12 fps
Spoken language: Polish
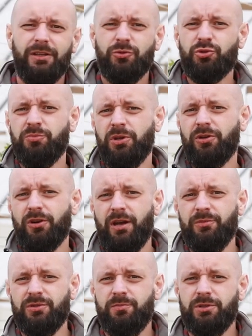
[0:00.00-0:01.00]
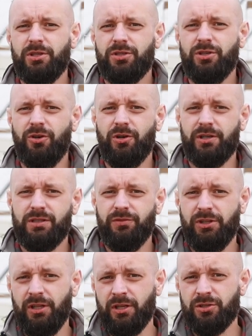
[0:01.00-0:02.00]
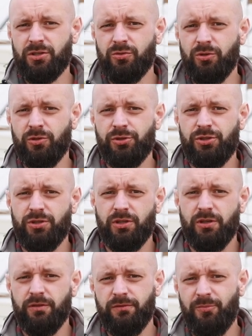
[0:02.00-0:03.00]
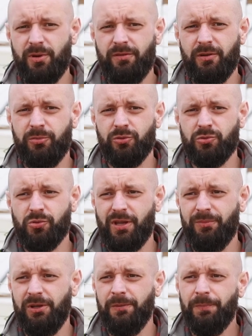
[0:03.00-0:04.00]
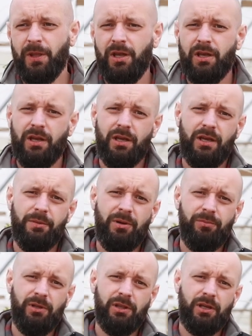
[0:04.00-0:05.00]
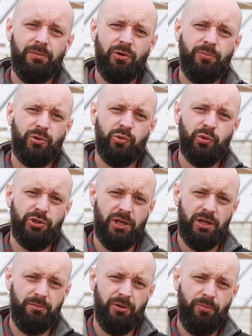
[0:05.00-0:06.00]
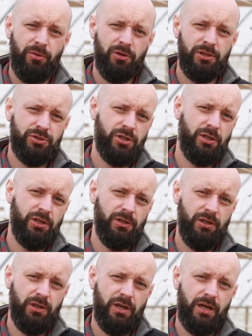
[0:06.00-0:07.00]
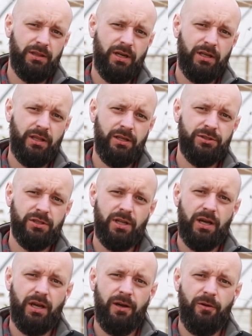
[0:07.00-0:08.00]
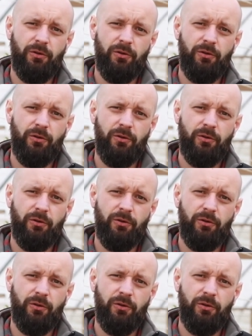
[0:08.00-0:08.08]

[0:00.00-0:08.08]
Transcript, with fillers: Dużymi krokami zbliża się okres kwitnienia, w szczególności w uprawach pod osłonami. E, pamiętajmy o produkcie Biopolin, czyli e, atraktancie dla